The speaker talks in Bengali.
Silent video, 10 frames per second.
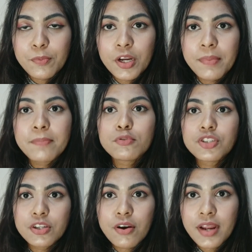পরিমাণ
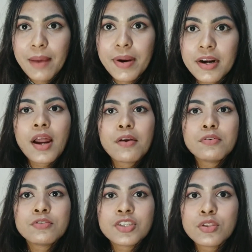পুষ্টিকর খাবার কারণ
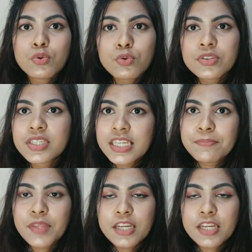হচ্ছে দুধ ডিম